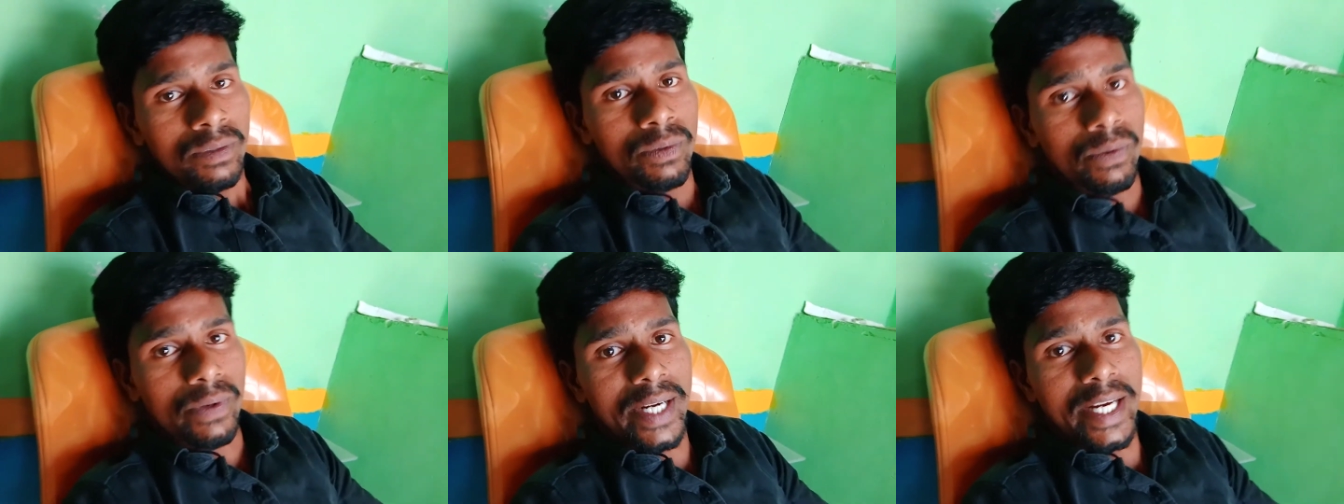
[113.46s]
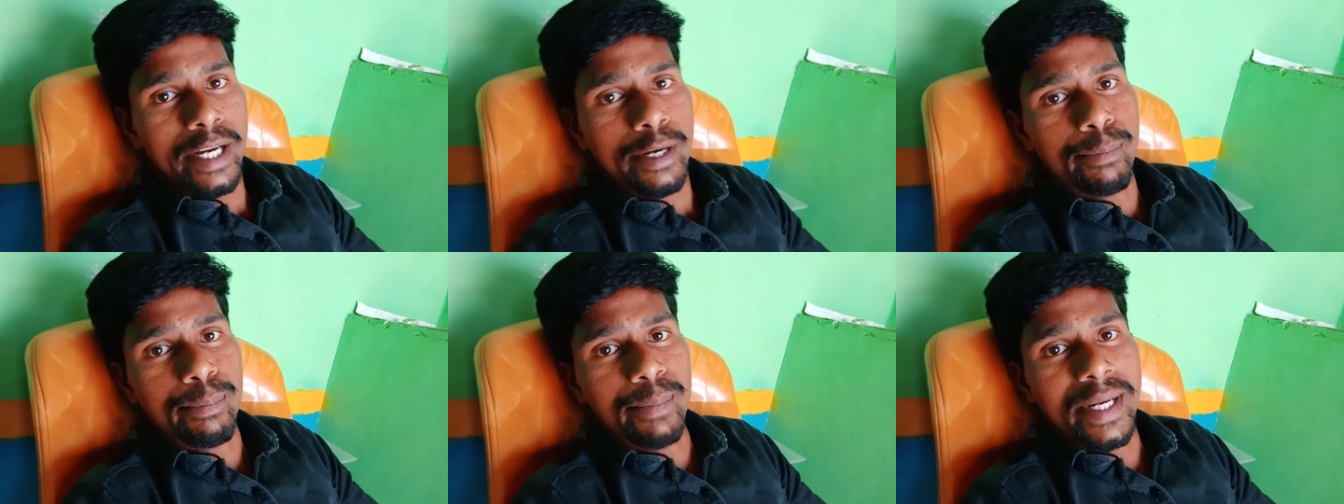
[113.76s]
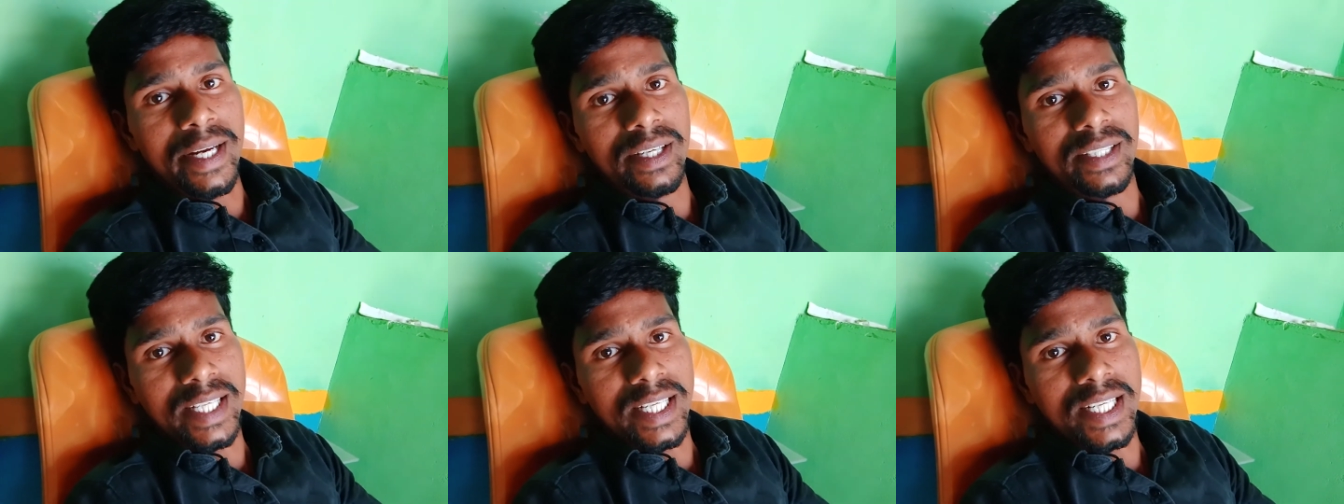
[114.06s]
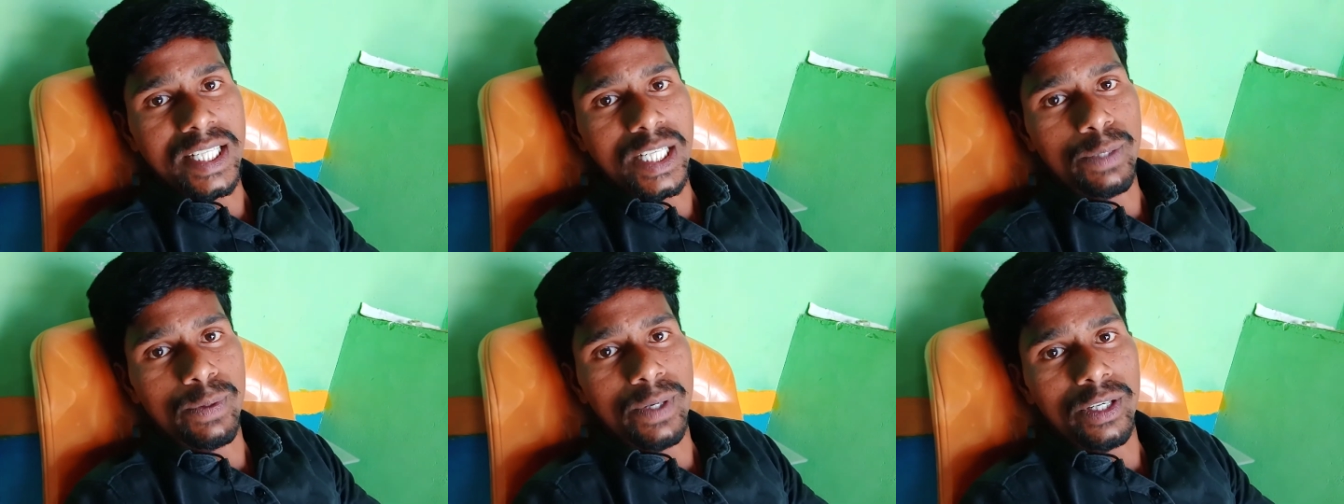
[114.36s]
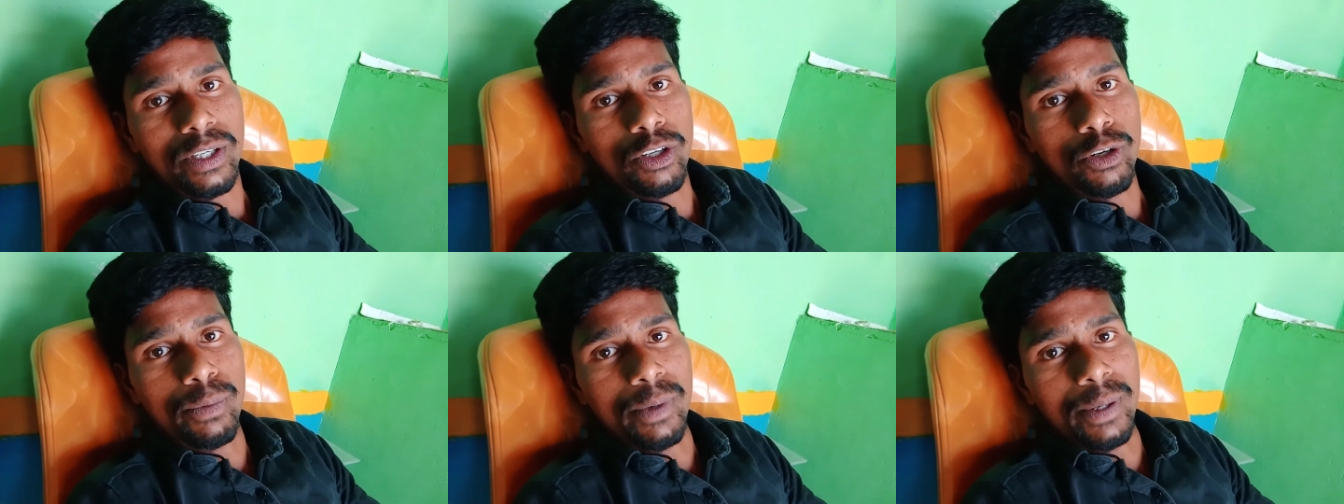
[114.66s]
ఓకే మీకు తెలిసిన
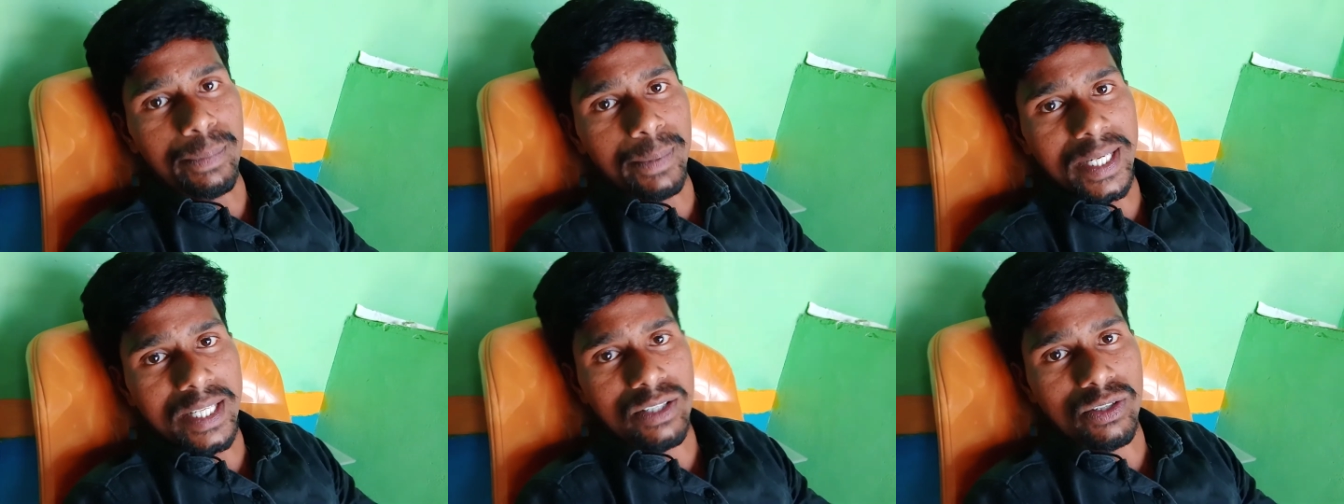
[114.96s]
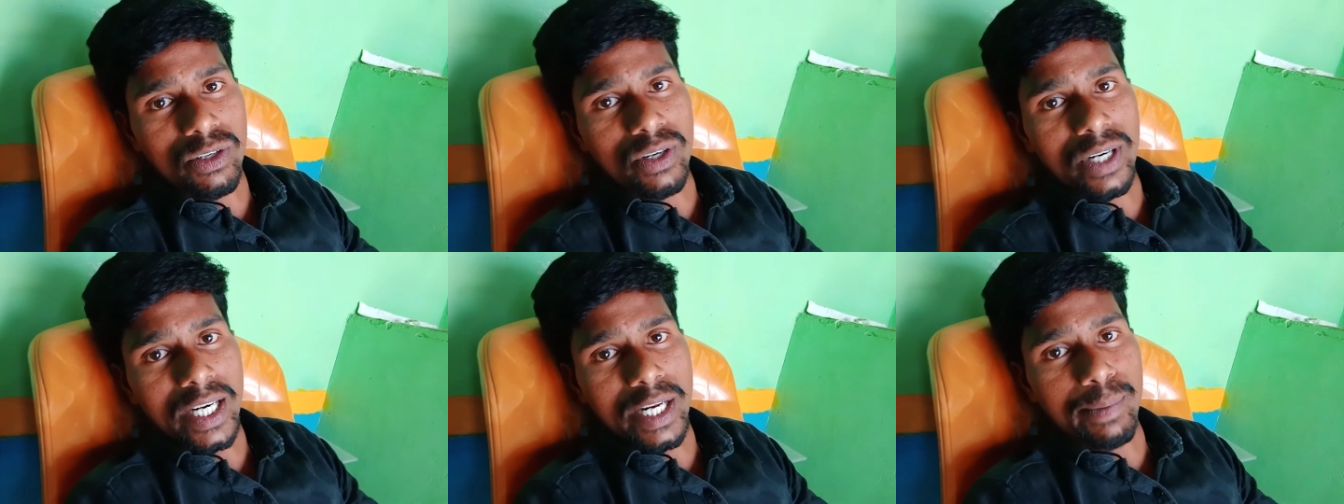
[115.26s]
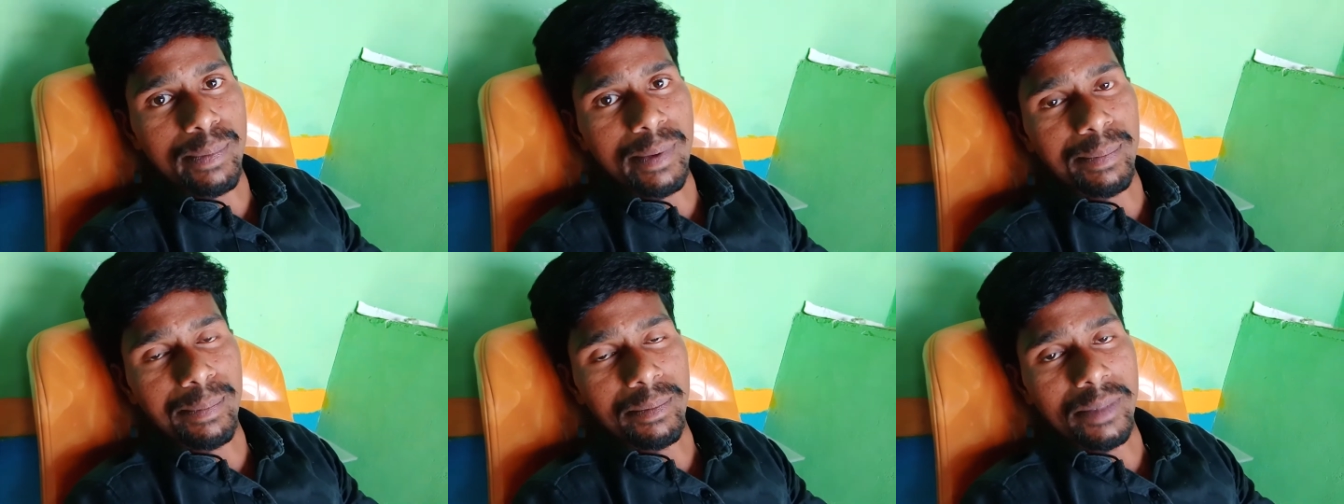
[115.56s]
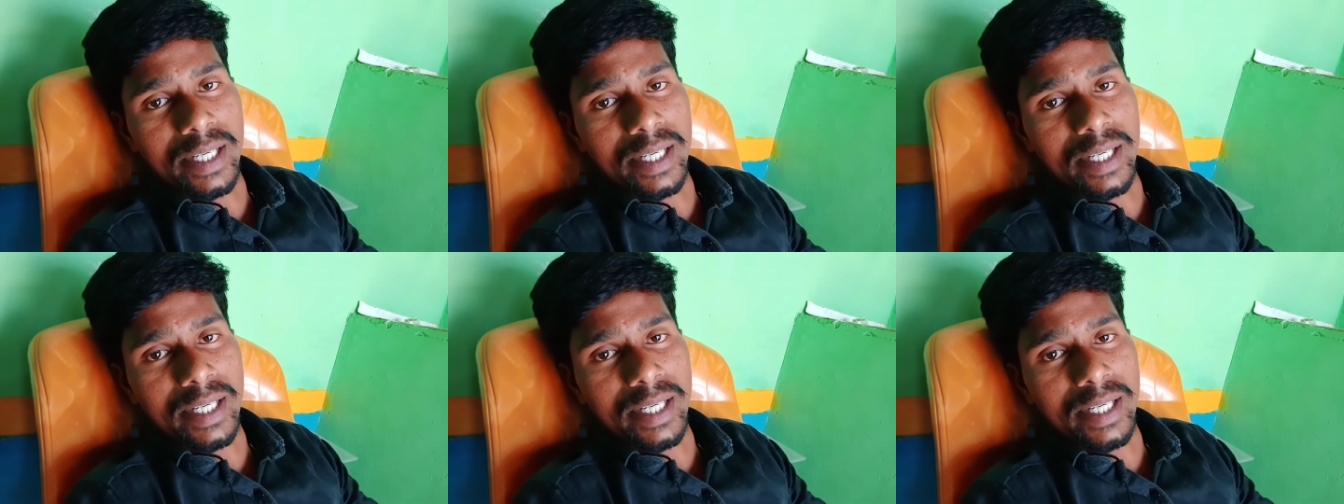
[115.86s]
వాళ్ళలో మీ ఫ్రెండ్స్లో కానీ మీ